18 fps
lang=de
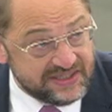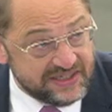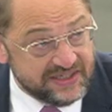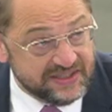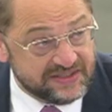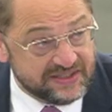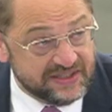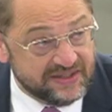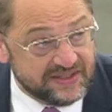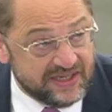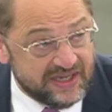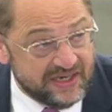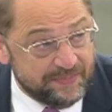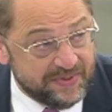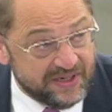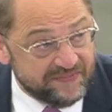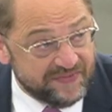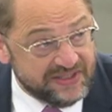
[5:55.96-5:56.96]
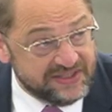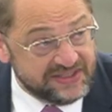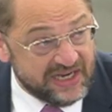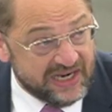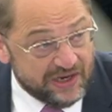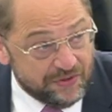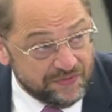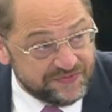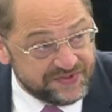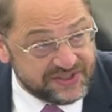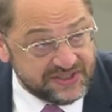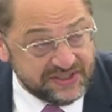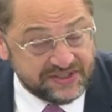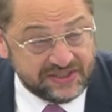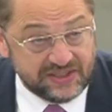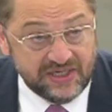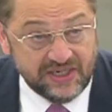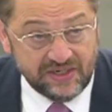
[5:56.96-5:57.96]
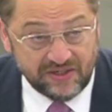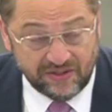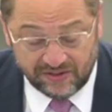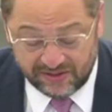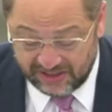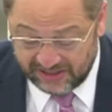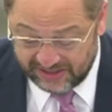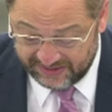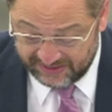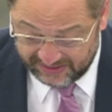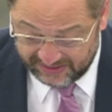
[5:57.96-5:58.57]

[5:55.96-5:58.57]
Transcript: eine Zentralbank, wenn sie Aufsichtsorgan